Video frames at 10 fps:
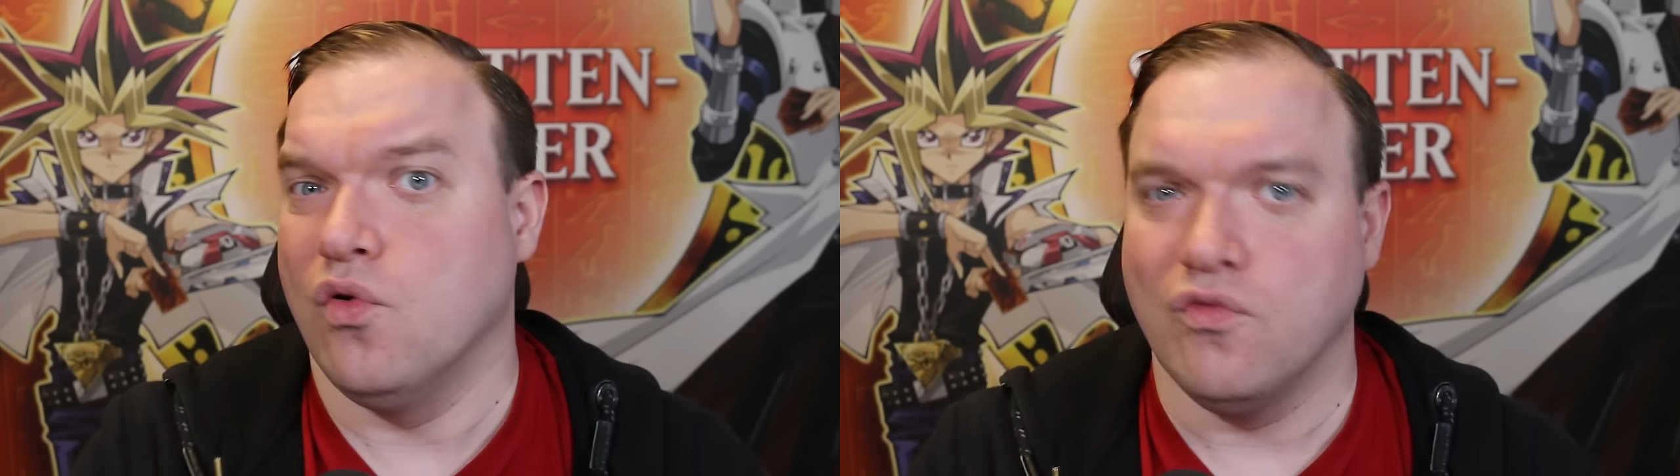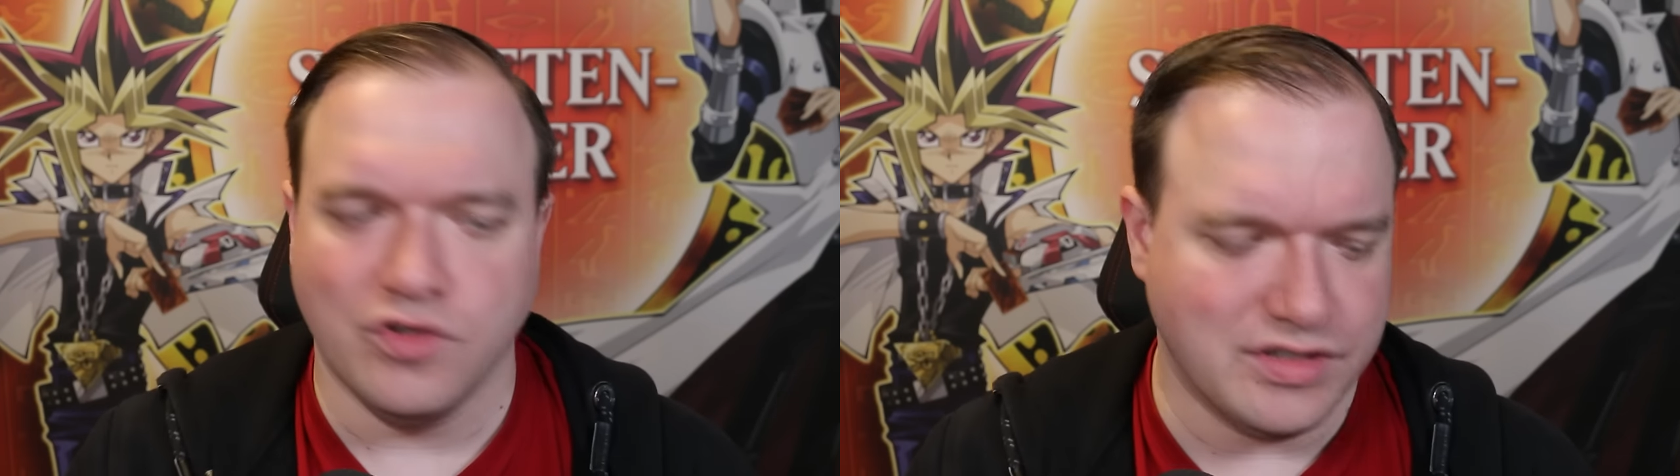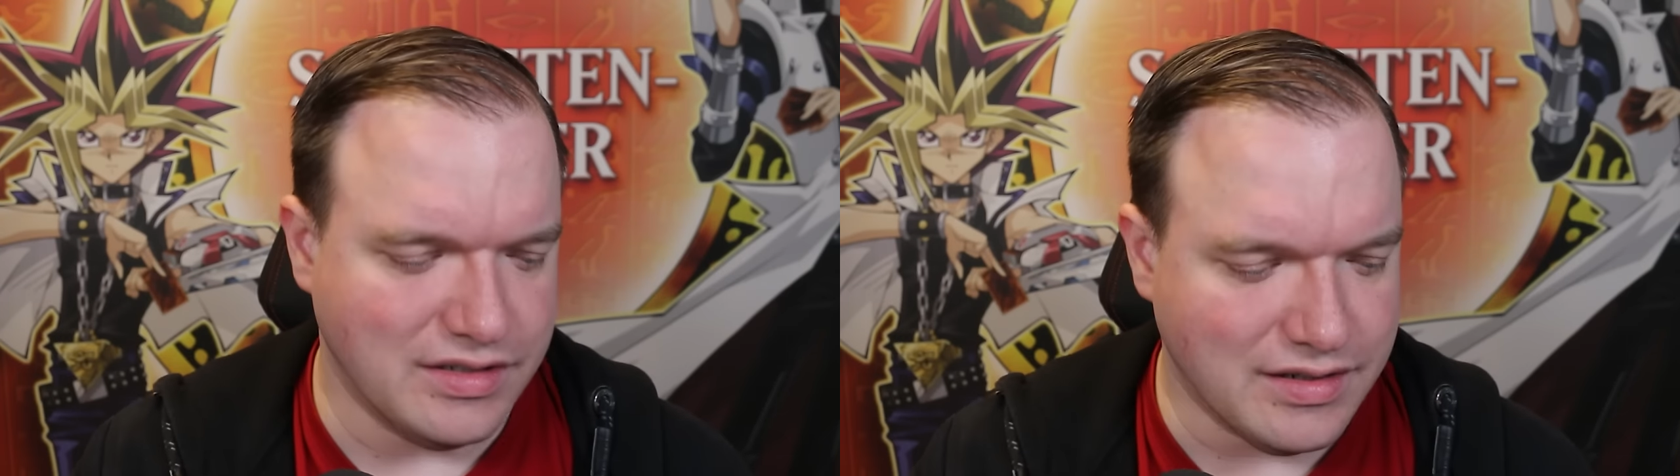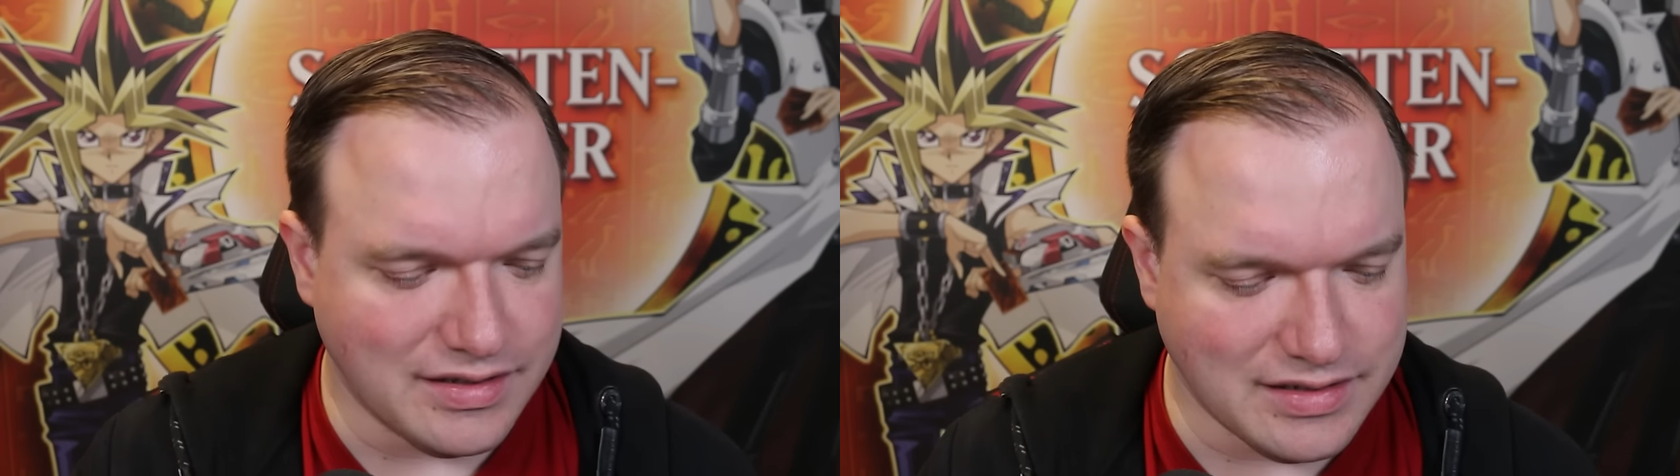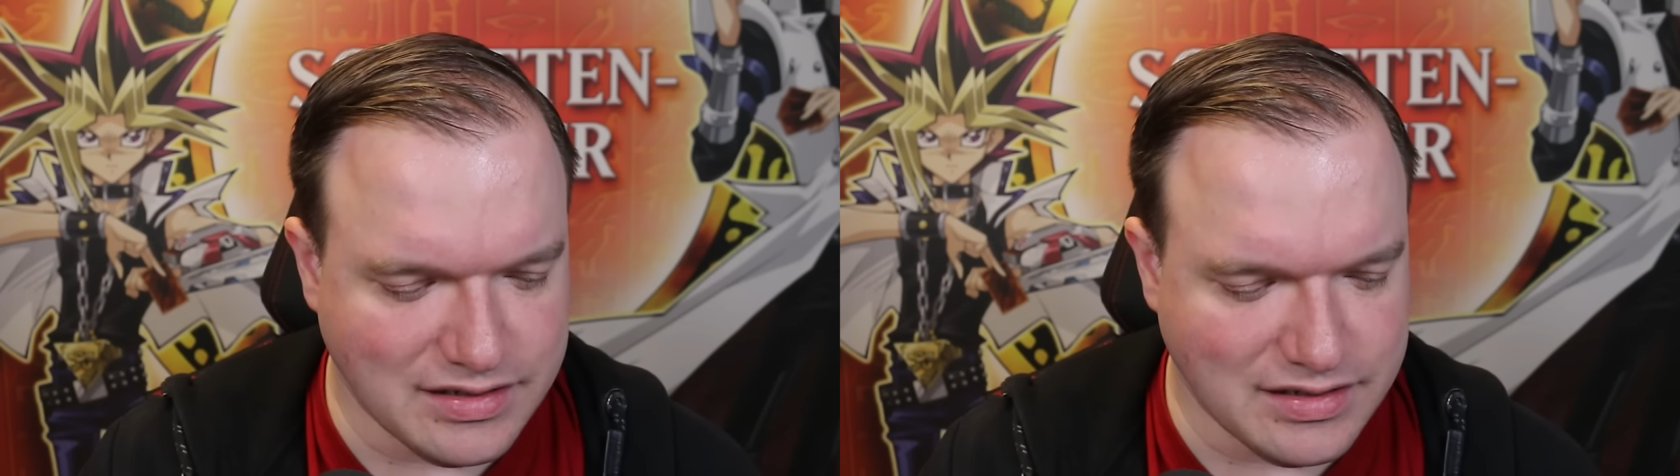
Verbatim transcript: irgendwo drin hast.